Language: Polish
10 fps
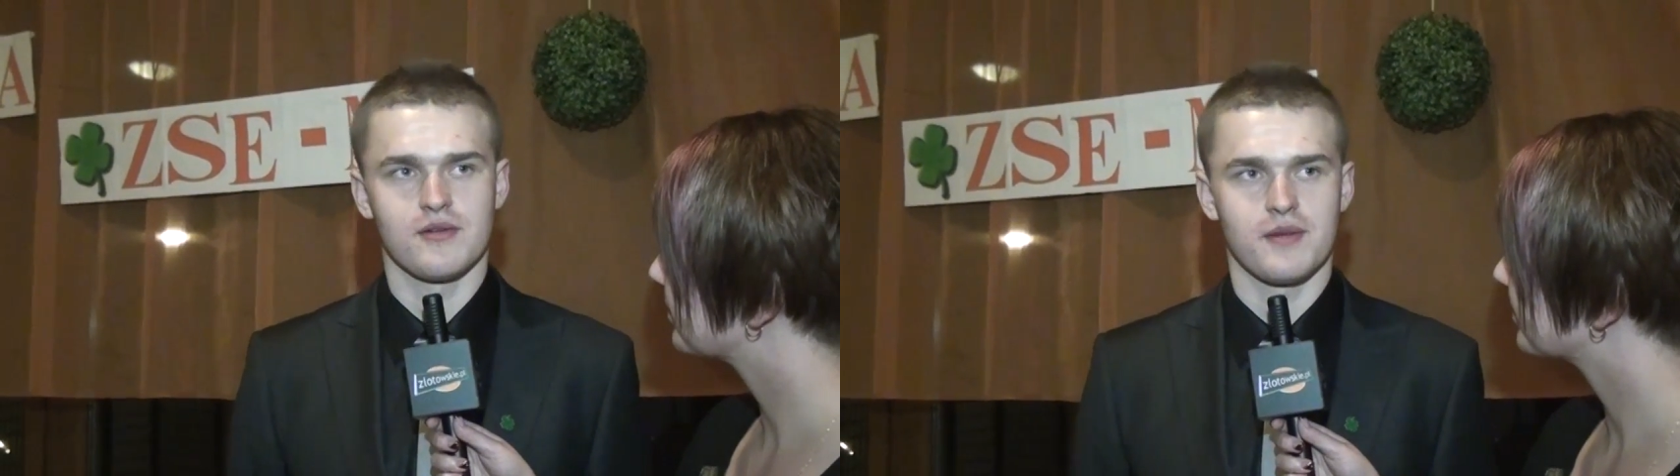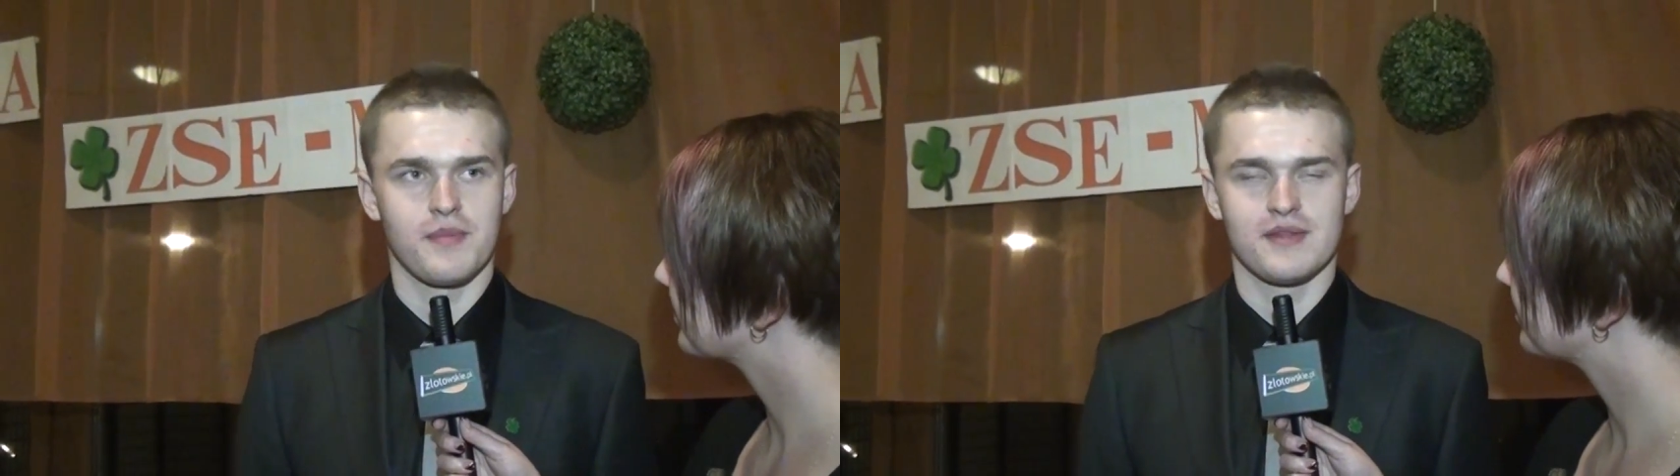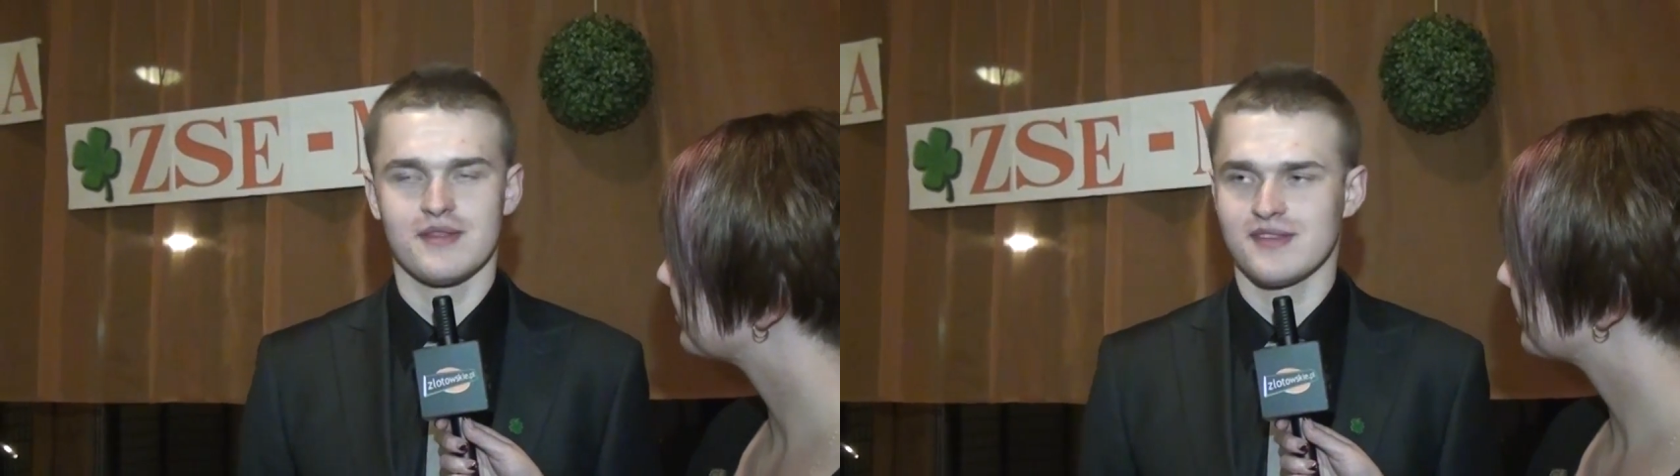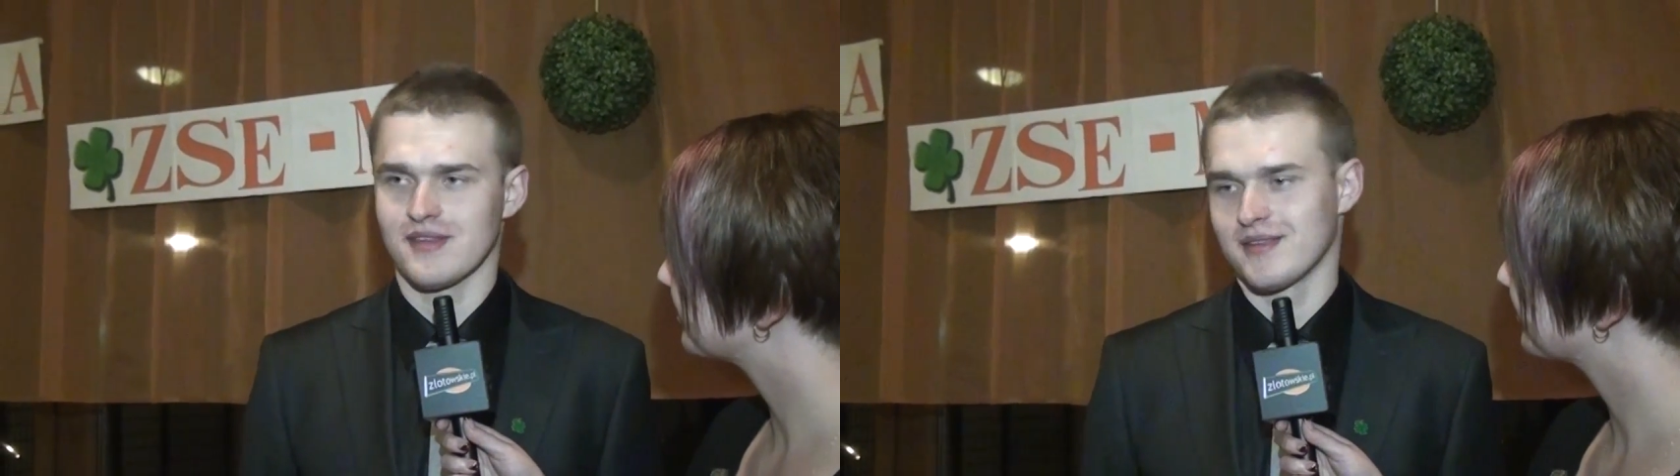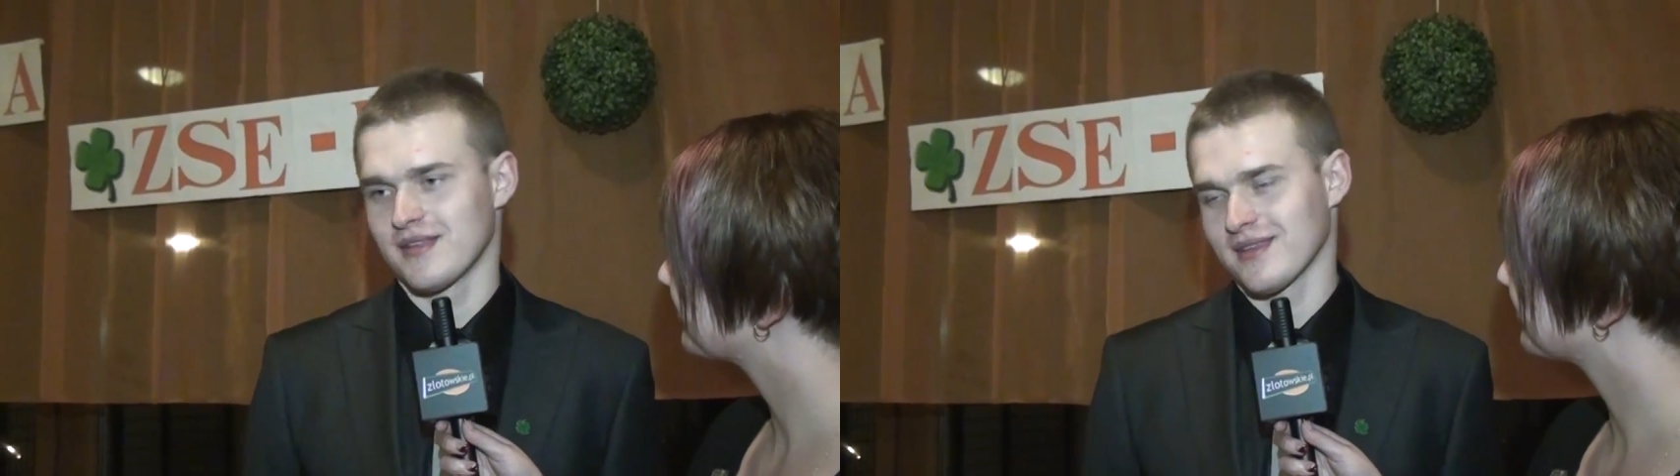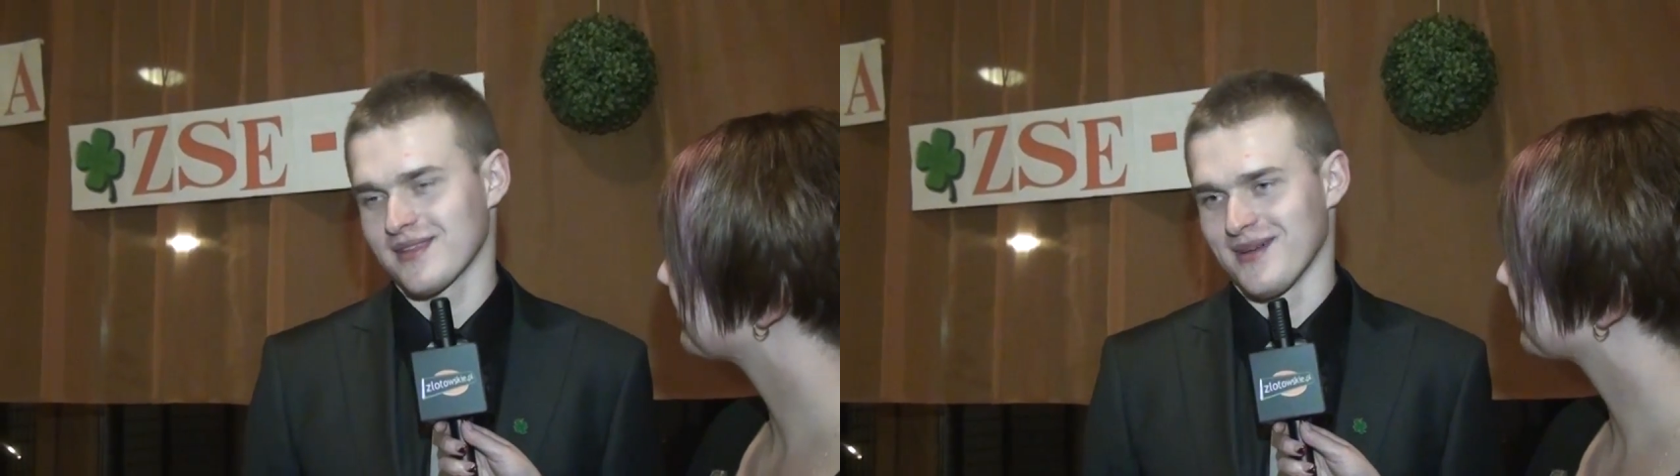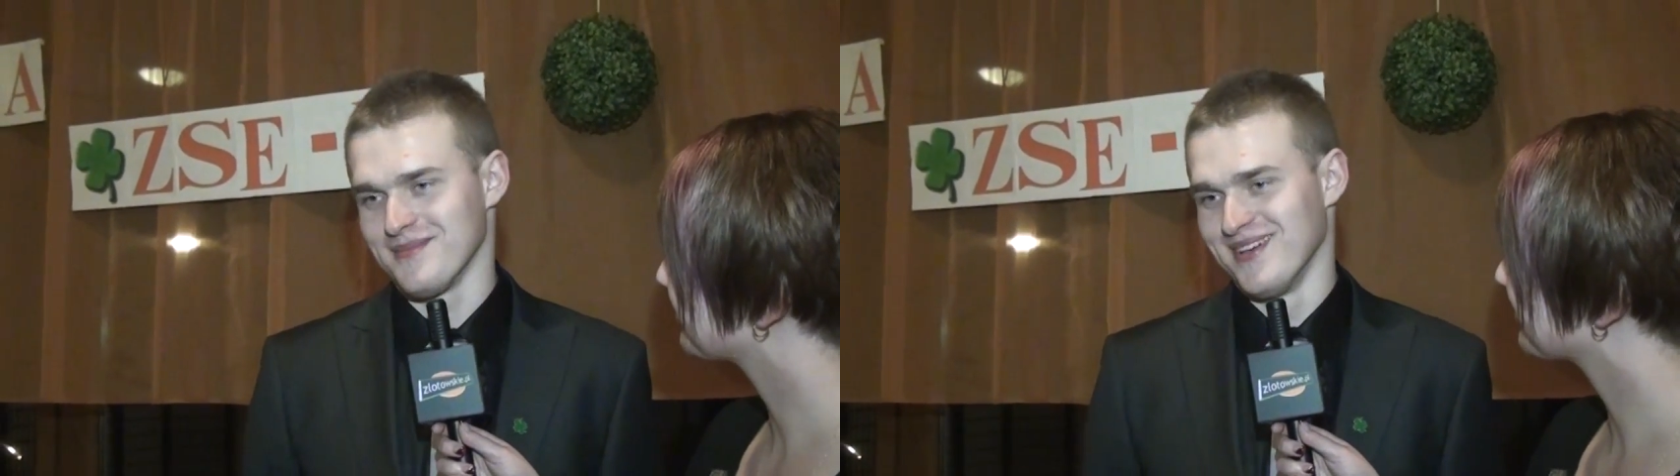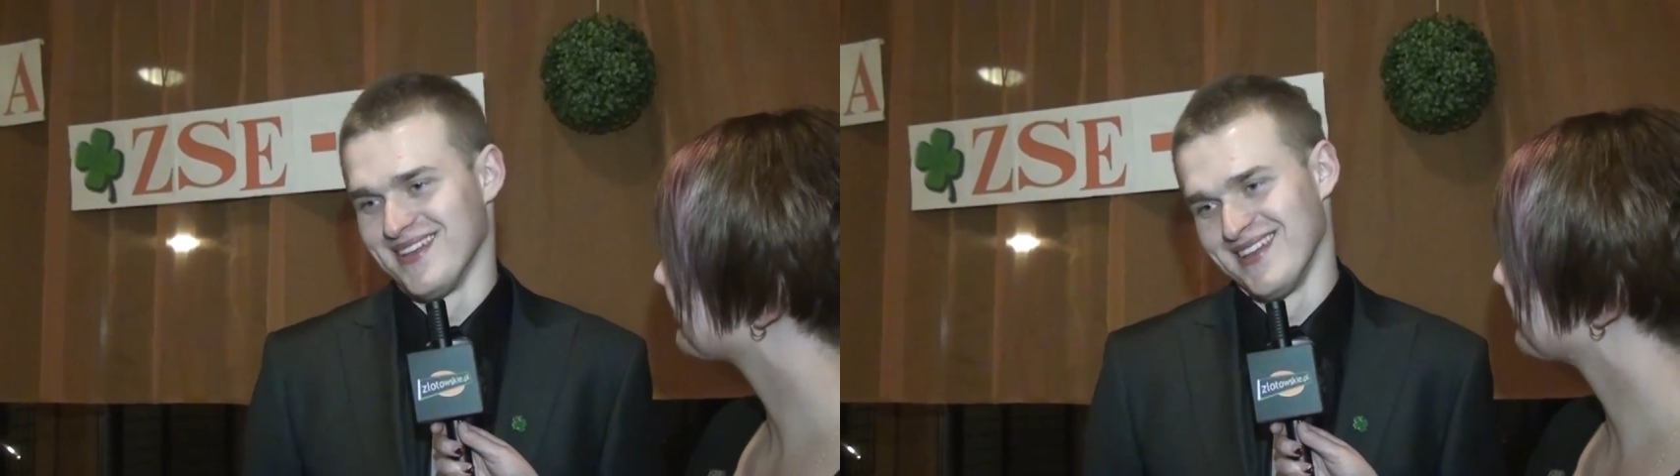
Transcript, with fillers: korepetycje i takie tam.